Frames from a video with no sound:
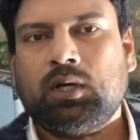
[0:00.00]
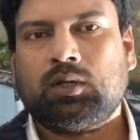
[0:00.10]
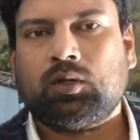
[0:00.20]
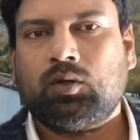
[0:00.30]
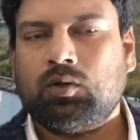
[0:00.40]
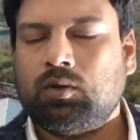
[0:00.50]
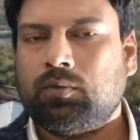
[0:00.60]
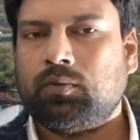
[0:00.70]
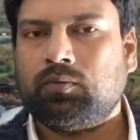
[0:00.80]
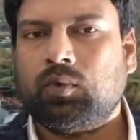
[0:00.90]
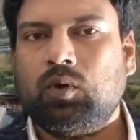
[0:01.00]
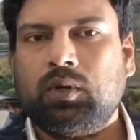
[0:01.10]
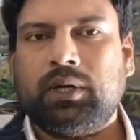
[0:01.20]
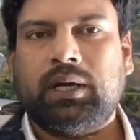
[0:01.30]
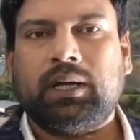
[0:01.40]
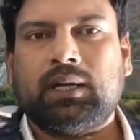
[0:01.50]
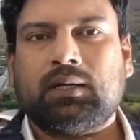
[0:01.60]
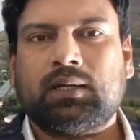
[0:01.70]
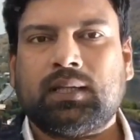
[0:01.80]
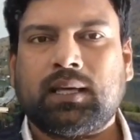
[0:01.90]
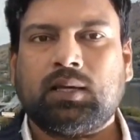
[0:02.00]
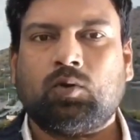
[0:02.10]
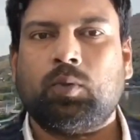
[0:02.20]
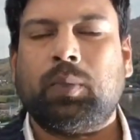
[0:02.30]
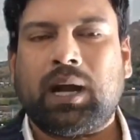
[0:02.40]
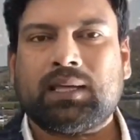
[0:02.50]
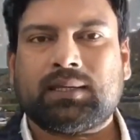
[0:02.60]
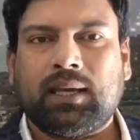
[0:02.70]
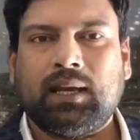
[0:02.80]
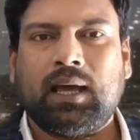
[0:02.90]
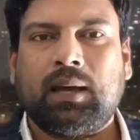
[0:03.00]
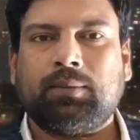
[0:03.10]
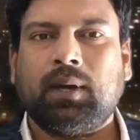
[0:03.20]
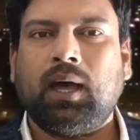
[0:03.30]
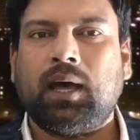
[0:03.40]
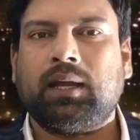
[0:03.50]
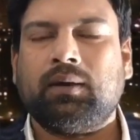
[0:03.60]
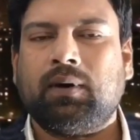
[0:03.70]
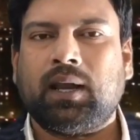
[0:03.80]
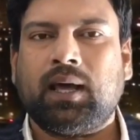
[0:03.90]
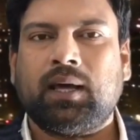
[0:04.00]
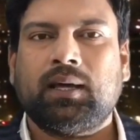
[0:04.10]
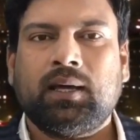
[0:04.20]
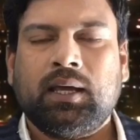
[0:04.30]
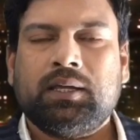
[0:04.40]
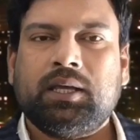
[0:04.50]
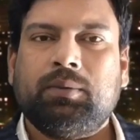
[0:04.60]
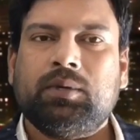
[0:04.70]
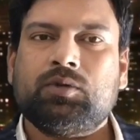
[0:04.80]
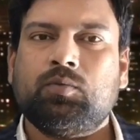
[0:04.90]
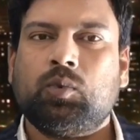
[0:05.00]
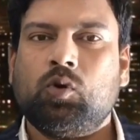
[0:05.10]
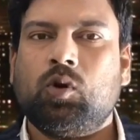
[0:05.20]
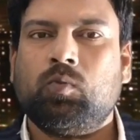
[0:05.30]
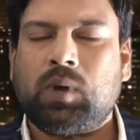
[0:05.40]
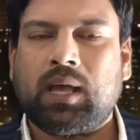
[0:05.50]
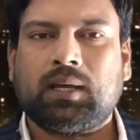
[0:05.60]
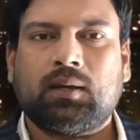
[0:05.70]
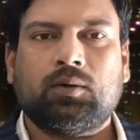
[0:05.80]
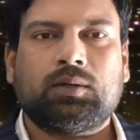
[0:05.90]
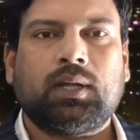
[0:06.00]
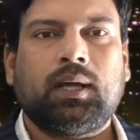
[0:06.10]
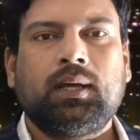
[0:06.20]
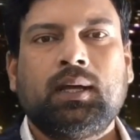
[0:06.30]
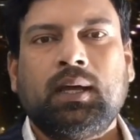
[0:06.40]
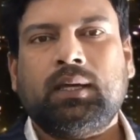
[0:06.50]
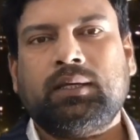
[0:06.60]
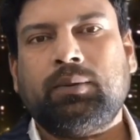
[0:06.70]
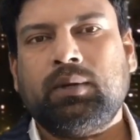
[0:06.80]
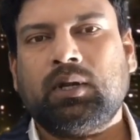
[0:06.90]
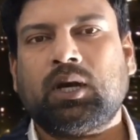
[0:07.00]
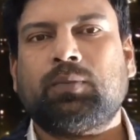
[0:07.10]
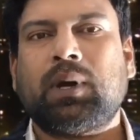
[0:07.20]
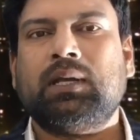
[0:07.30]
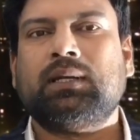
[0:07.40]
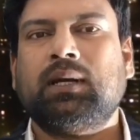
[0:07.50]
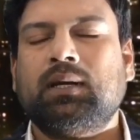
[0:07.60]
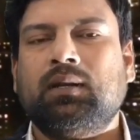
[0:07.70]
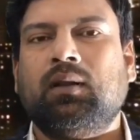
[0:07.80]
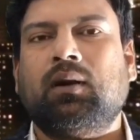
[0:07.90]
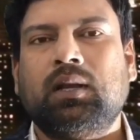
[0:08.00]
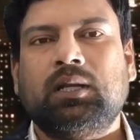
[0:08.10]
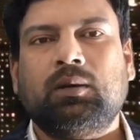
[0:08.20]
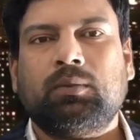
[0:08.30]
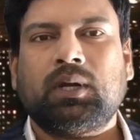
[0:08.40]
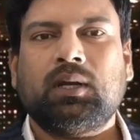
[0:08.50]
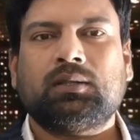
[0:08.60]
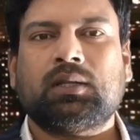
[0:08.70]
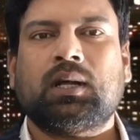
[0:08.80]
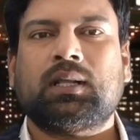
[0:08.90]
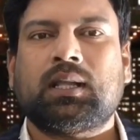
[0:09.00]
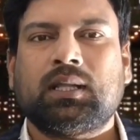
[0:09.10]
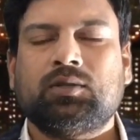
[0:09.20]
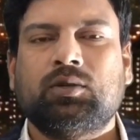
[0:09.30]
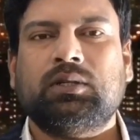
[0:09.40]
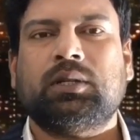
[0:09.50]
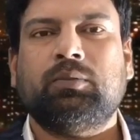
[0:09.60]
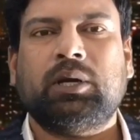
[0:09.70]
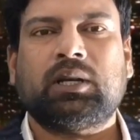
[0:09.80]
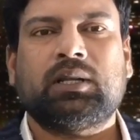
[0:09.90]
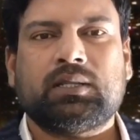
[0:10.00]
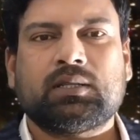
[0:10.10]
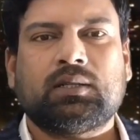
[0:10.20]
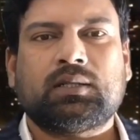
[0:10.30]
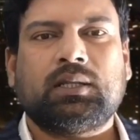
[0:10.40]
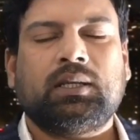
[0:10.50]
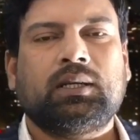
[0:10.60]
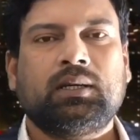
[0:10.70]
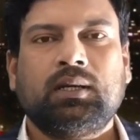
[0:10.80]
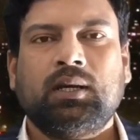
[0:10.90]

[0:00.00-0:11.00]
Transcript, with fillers: तो वो इंडिकेट करता है कि कोई बड़ा शहर आपका आने वाला है ये भी जो ब्लू और ब्लैक कलर होता है ये भी नगर पालिका नगर निगम के अंतर्गत आता है जो इनकी मेंटेनेंस करती है